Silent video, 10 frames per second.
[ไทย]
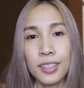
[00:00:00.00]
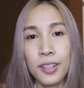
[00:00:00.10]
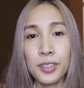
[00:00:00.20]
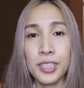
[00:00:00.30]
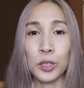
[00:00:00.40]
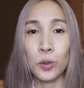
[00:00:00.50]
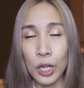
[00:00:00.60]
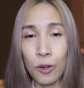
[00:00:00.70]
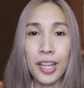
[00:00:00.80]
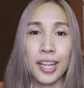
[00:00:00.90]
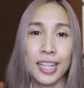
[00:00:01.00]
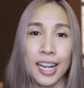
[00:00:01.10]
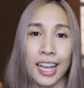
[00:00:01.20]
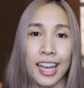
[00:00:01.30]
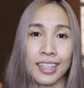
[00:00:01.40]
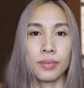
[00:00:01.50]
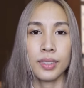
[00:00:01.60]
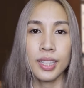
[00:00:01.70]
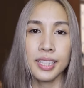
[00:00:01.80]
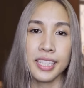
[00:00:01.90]
นอกจากตัวเขาเองนี่แหละค่ะ
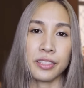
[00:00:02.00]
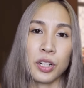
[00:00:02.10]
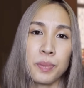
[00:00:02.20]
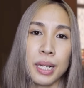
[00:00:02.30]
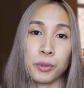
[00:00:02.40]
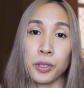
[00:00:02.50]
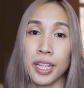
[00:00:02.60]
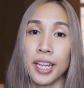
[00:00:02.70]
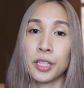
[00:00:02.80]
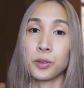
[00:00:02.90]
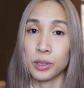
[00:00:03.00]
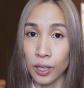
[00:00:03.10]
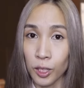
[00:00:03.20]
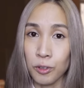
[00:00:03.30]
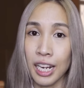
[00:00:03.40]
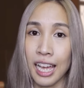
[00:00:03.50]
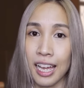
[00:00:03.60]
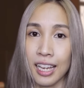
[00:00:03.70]
ที่จัดระเบียบตนเองอยู่ตลอดเวลา